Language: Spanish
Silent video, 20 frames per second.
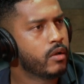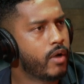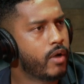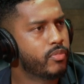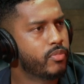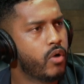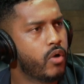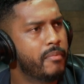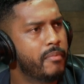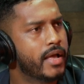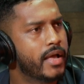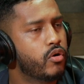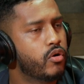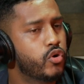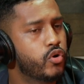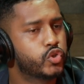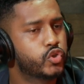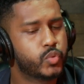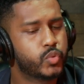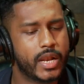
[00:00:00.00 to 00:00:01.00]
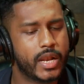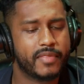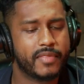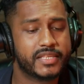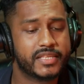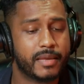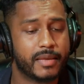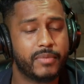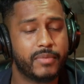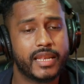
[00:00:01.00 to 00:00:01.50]
cuando habla con Josué, le
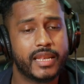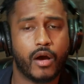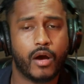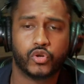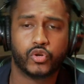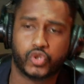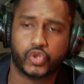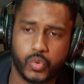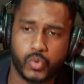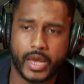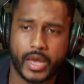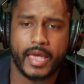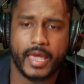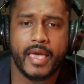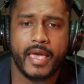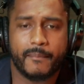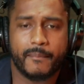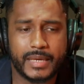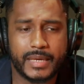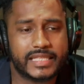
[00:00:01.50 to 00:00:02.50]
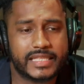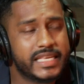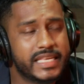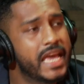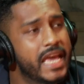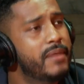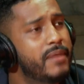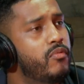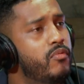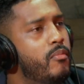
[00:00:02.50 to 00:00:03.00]
dice, mira Josué, mi
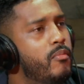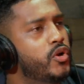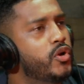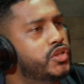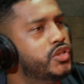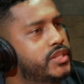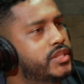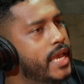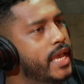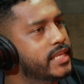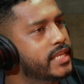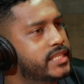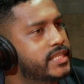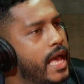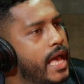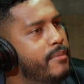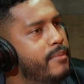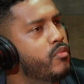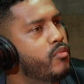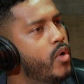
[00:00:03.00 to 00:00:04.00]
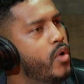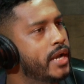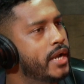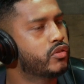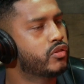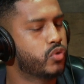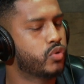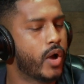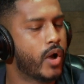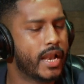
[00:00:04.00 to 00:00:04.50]
siervo Moisés ha muerto.